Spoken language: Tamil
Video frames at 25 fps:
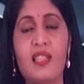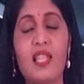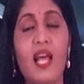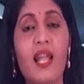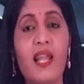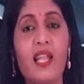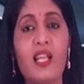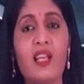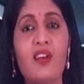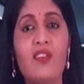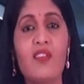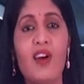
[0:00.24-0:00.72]

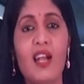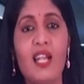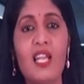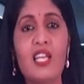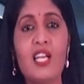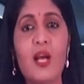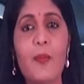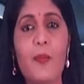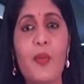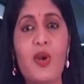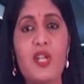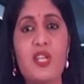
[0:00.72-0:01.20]
தனக்கு
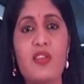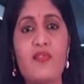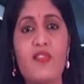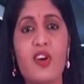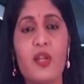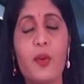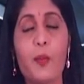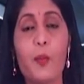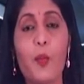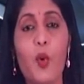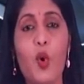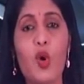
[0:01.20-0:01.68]
வழங்கப்பட்டு
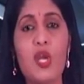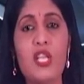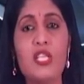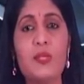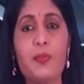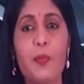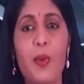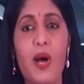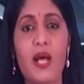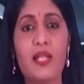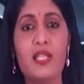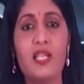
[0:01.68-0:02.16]
வரும்
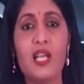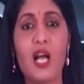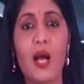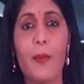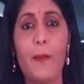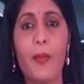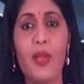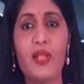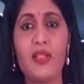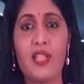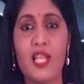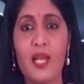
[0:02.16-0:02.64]
போலீஸ்
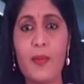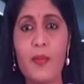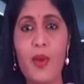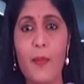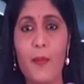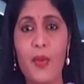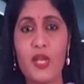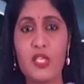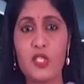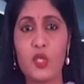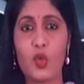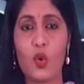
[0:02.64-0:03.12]
பாதுகாப்பை
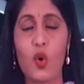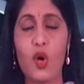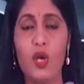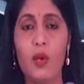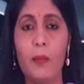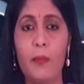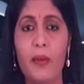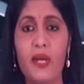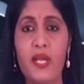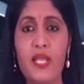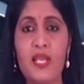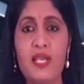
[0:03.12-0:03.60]
திரும்ப
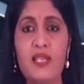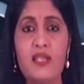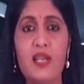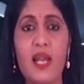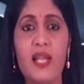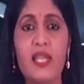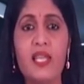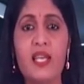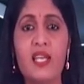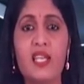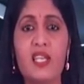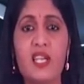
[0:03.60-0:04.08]
பெற்றுக்கொள்ளும்படி
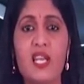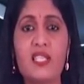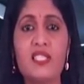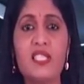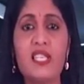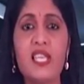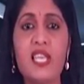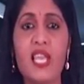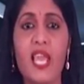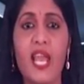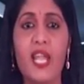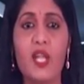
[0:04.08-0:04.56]
நடிகர்
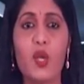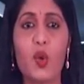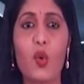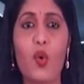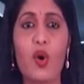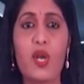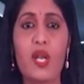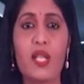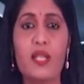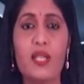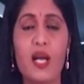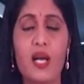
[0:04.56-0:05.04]
ரஜினி
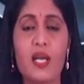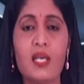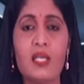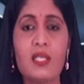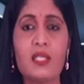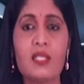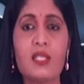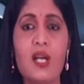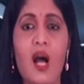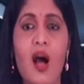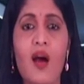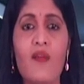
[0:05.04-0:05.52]

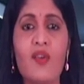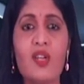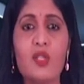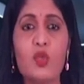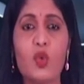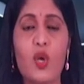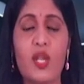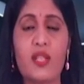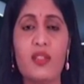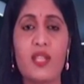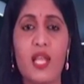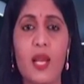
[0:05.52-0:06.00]
கேட்டுக்கொண்டதாக
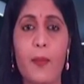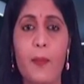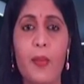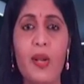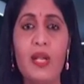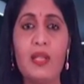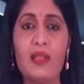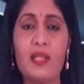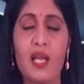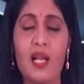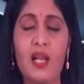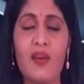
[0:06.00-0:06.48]
காவல்துறை
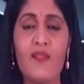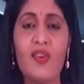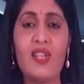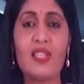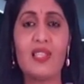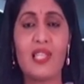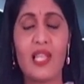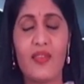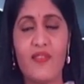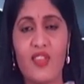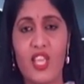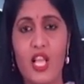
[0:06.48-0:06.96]
தரப்பில்
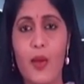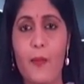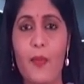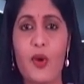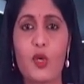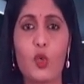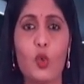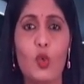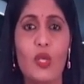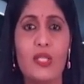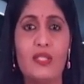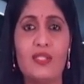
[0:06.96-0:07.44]
தகவல்
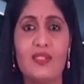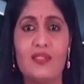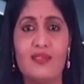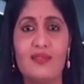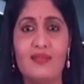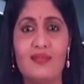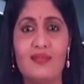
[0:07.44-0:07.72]
தெரிவிக்கப்பட்டுள்ளது